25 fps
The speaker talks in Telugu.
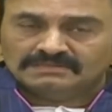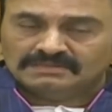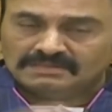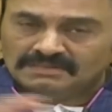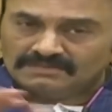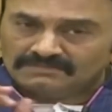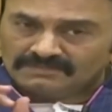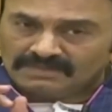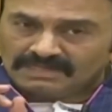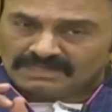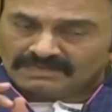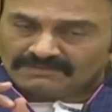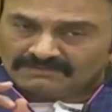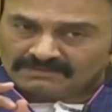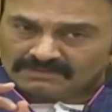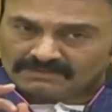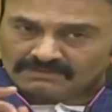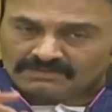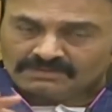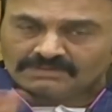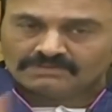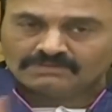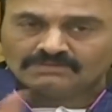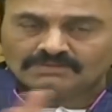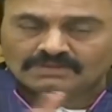నేను
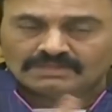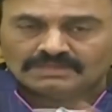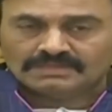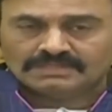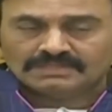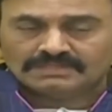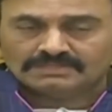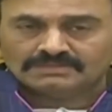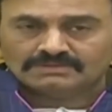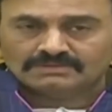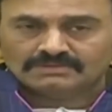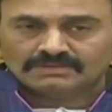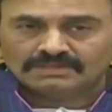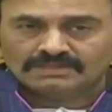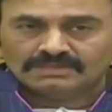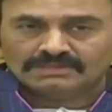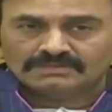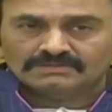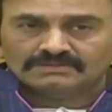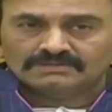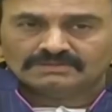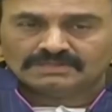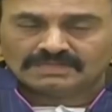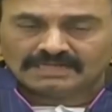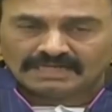వాళ్ళెవరితోటి కూడా టచ్లో
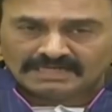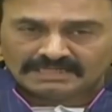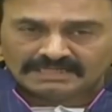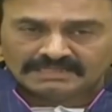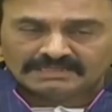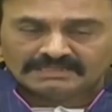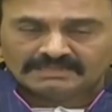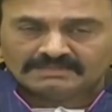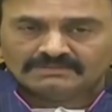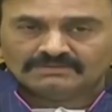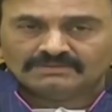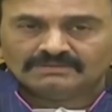లేను కానీ